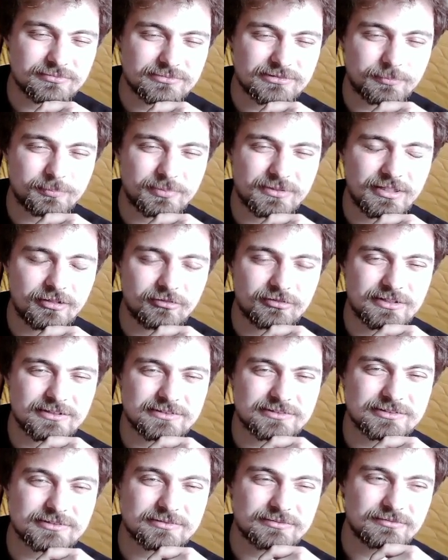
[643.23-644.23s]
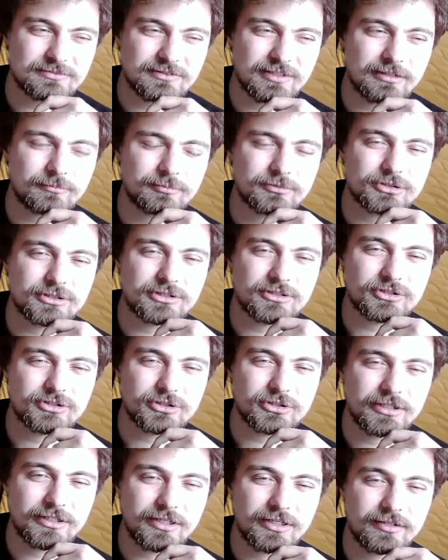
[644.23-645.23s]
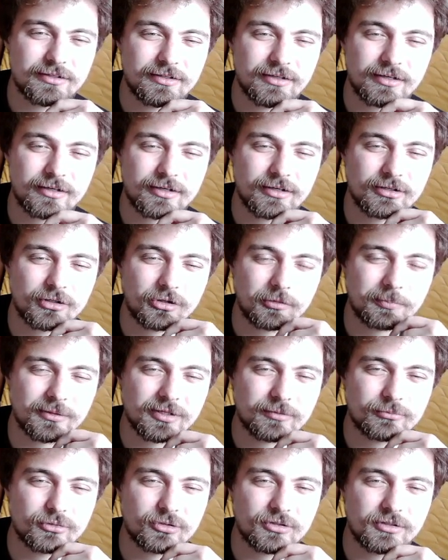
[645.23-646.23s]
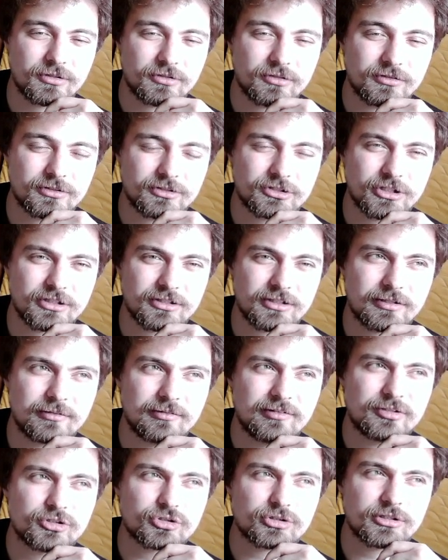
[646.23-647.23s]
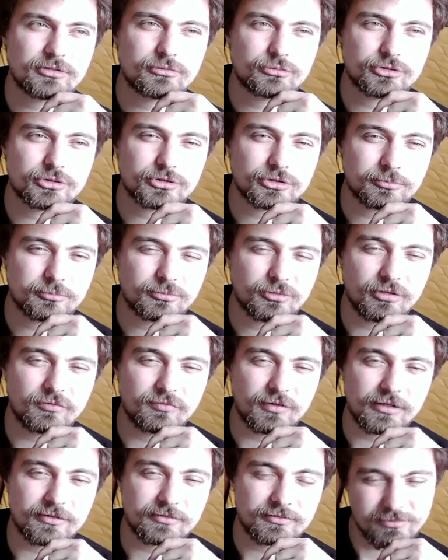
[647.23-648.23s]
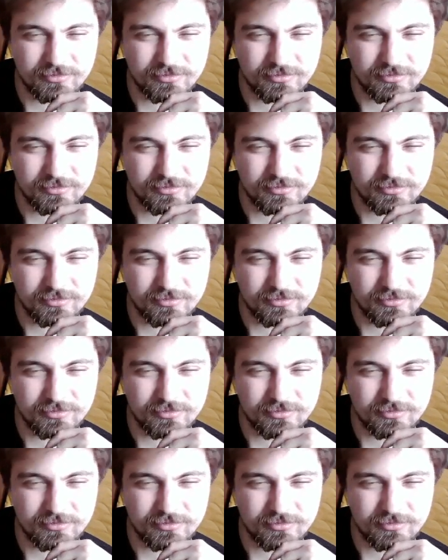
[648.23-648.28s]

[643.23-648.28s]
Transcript: zapytał nas, jak myślicie, jaka grupa budynku, gdzie najliczniej ludzie się budowali.